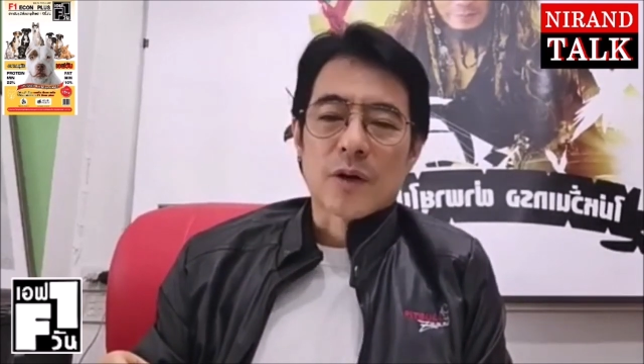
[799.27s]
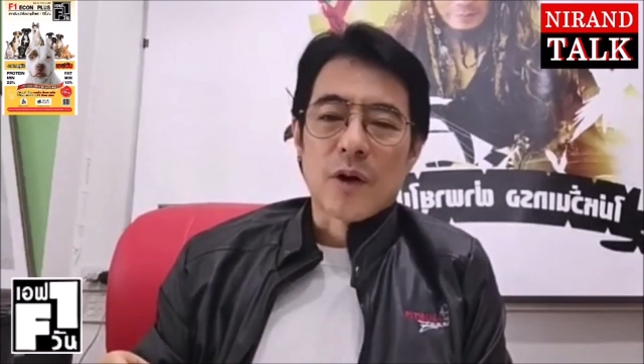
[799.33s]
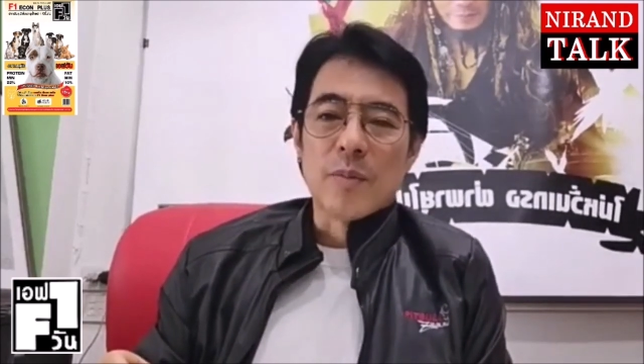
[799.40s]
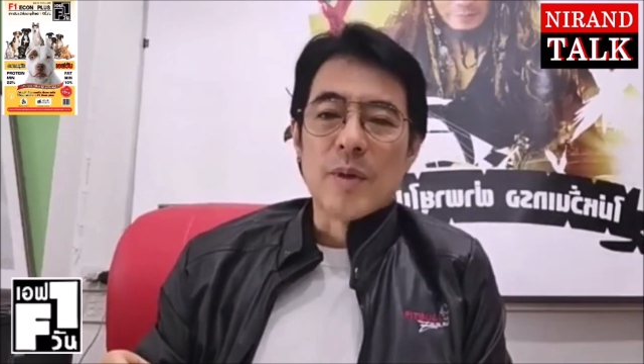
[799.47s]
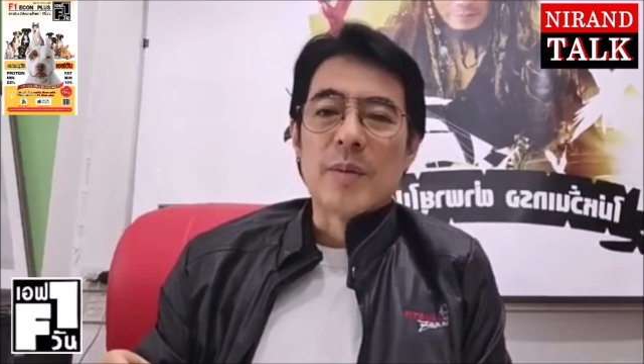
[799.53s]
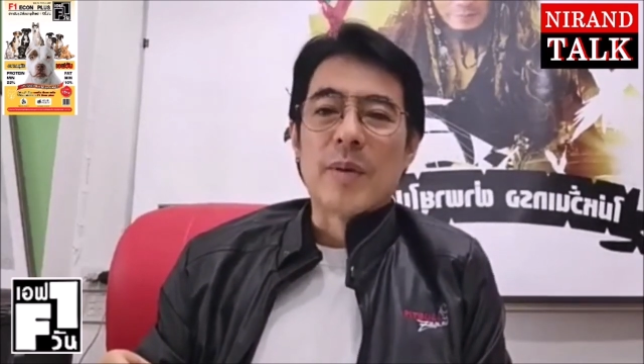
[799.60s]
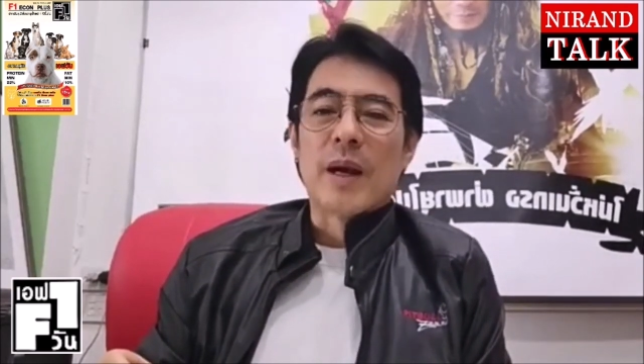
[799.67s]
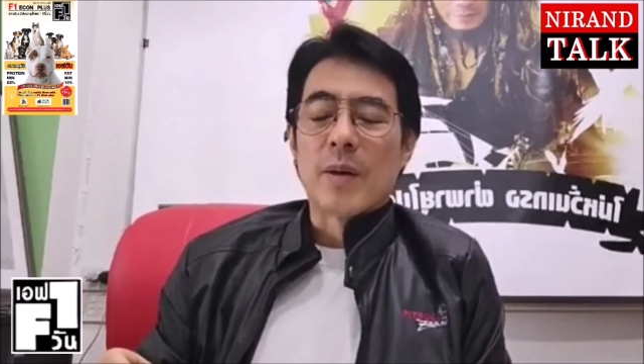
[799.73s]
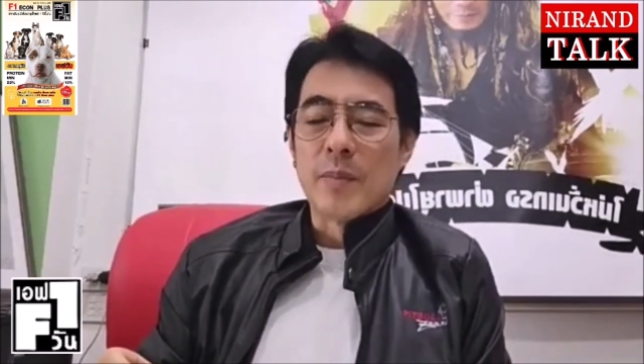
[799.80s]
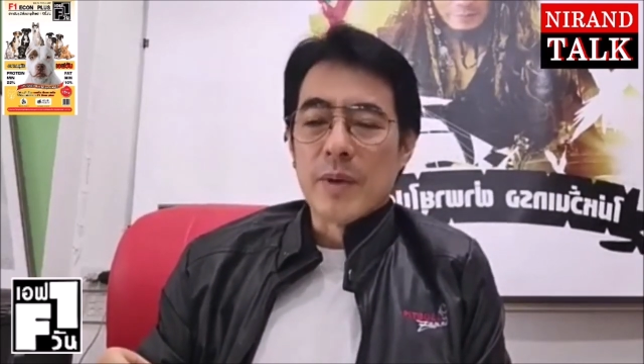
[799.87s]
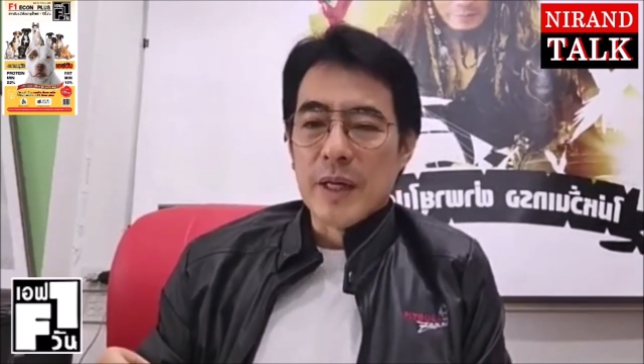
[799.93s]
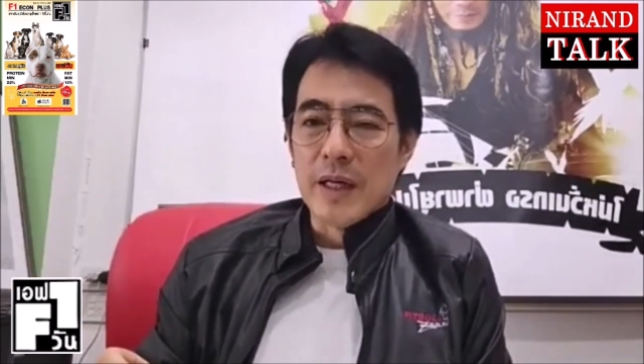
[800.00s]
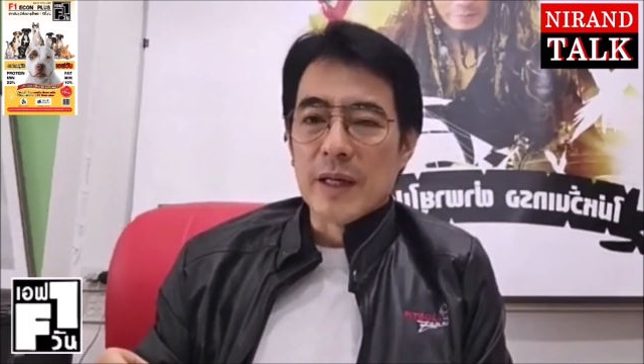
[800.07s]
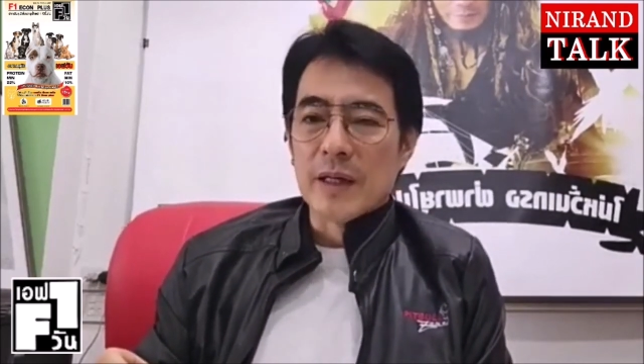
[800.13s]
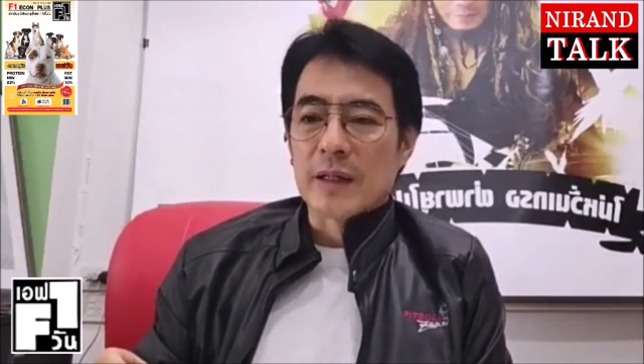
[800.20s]
ก็มีบาร
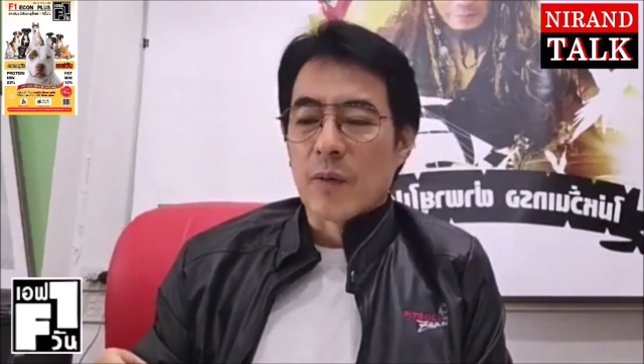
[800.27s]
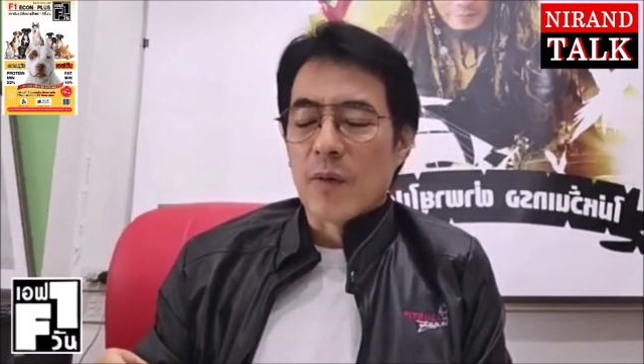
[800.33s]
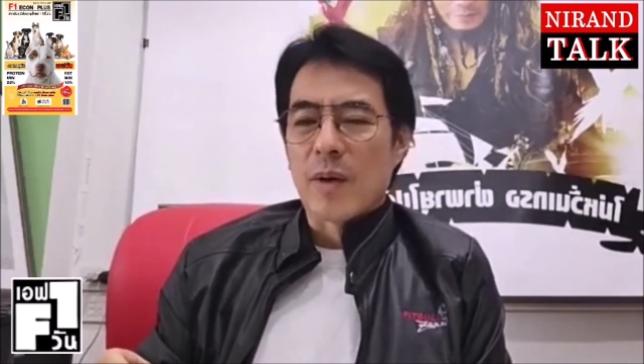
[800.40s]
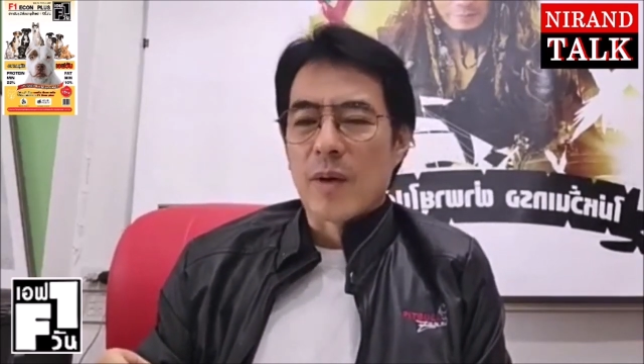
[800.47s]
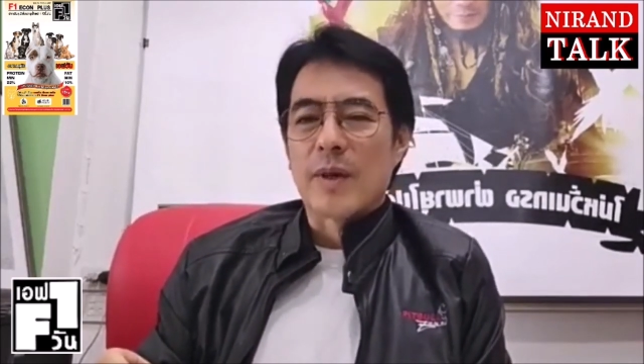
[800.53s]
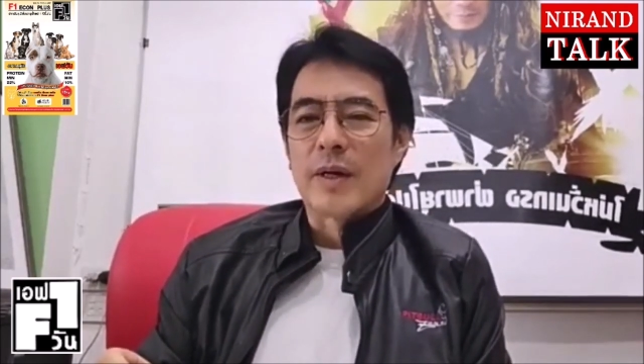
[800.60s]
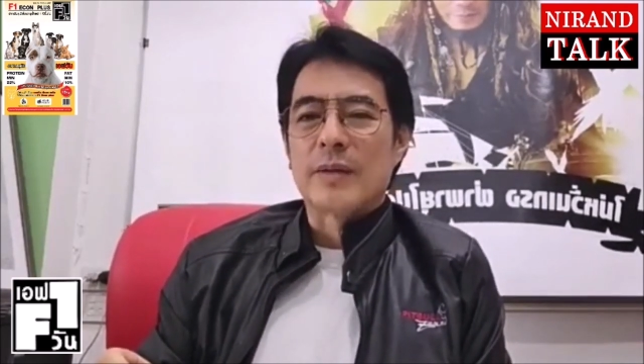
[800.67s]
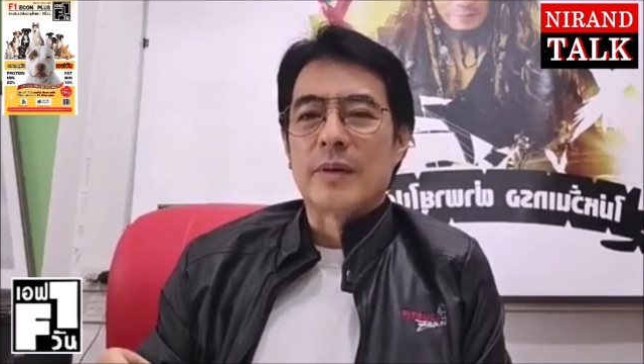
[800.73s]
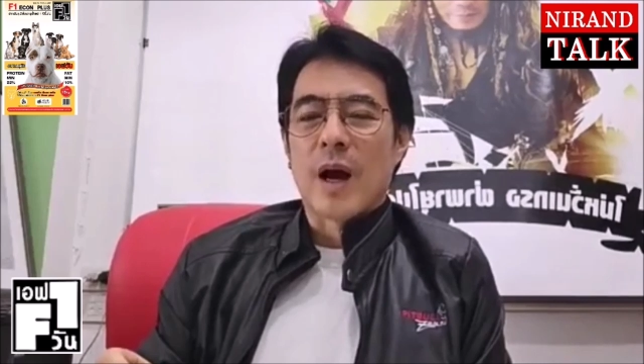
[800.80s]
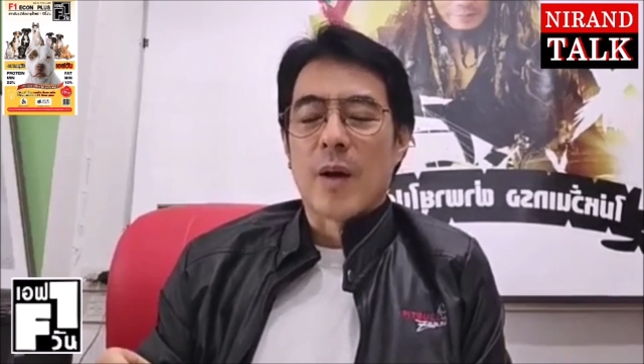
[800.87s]
มีแต่ว่ามัน